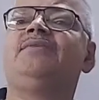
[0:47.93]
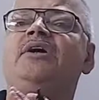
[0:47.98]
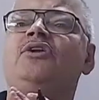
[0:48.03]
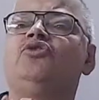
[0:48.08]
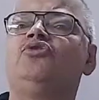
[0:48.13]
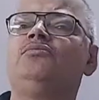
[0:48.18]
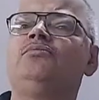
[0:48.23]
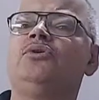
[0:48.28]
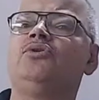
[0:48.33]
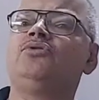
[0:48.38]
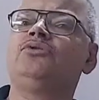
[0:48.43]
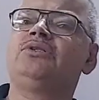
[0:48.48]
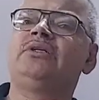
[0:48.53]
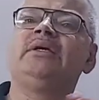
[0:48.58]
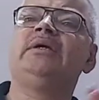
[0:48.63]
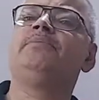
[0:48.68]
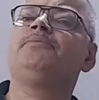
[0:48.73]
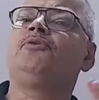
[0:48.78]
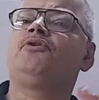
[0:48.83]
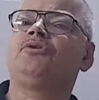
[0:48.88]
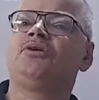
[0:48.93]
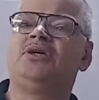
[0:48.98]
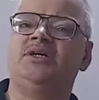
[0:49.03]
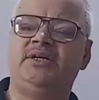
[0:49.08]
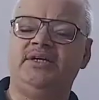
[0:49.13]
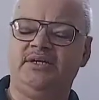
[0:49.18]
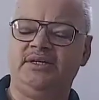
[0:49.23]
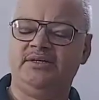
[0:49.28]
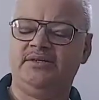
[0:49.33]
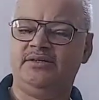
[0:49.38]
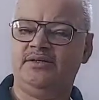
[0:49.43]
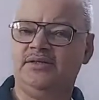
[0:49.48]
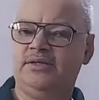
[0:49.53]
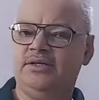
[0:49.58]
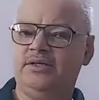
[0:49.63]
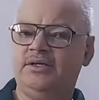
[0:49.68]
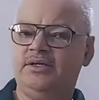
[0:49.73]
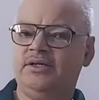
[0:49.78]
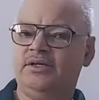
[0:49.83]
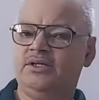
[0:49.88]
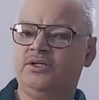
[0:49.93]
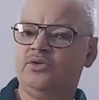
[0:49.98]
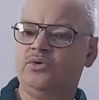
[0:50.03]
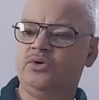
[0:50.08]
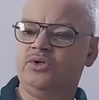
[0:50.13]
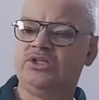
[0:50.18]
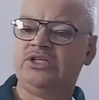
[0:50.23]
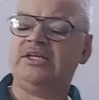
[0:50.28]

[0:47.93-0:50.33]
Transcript: वैल्यू बहुत ही इंपॉर्टेंट है तो